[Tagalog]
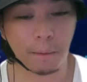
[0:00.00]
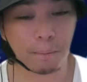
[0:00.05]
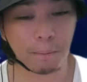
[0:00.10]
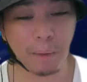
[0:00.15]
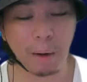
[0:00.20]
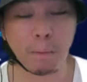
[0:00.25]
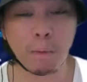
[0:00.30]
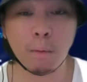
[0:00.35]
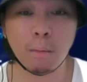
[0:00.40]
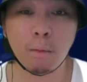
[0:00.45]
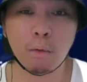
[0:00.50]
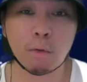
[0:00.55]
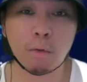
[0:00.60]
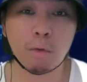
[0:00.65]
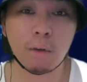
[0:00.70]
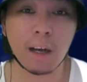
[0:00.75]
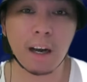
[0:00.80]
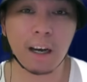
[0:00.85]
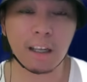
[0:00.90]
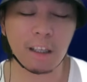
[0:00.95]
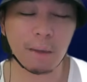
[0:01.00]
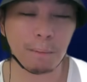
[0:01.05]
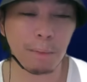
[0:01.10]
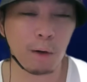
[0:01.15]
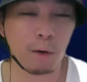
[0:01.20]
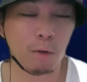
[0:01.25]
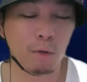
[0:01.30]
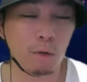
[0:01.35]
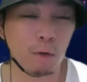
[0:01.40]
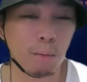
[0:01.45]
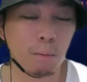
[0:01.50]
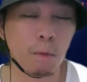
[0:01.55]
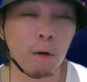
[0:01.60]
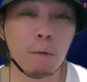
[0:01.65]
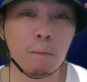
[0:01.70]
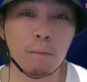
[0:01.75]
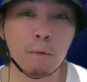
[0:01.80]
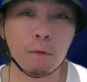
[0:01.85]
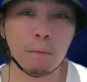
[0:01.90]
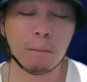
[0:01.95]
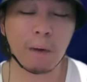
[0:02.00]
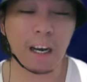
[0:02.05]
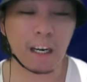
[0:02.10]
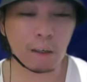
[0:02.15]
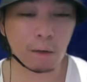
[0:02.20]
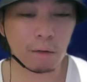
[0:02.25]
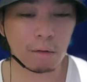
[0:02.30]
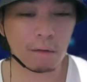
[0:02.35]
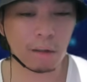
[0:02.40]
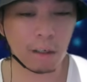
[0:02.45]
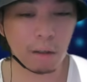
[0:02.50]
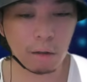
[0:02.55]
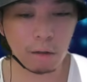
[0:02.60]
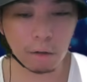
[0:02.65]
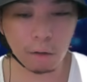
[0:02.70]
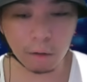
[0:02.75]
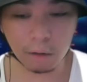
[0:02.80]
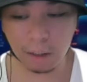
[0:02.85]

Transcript: pamumuno ng ating Pangulong Bongbong Marcos ngayon no